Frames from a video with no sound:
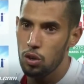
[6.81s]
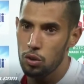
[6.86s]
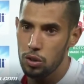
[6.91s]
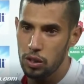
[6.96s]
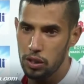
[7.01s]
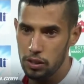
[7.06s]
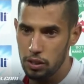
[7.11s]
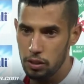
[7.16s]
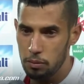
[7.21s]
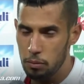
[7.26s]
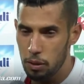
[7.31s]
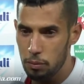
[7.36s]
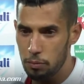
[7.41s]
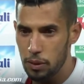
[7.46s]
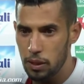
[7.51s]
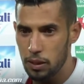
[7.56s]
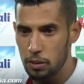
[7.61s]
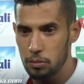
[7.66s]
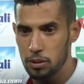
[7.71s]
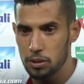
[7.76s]
يعني ما
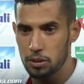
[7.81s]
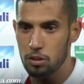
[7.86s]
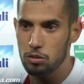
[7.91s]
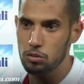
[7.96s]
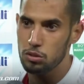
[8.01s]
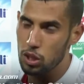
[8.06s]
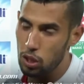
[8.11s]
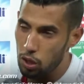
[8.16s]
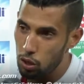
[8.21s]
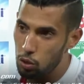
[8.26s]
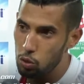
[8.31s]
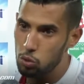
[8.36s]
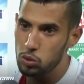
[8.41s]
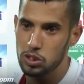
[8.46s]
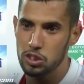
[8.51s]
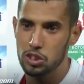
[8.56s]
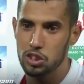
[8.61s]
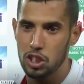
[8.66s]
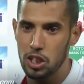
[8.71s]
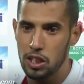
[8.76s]
بين لي ميطون دخل
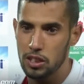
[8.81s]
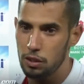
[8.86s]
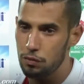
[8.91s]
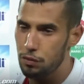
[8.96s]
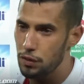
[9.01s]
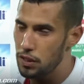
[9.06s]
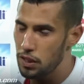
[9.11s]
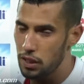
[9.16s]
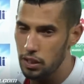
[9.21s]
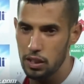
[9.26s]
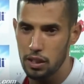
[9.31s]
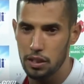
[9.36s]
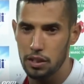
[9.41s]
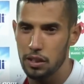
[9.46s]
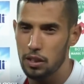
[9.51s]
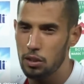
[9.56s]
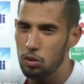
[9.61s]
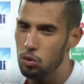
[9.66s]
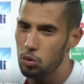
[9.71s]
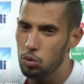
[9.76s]
وسجل هدفين يعني لان
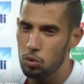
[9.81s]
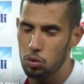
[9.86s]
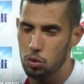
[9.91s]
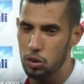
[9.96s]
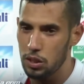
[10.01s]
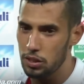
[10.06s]
لو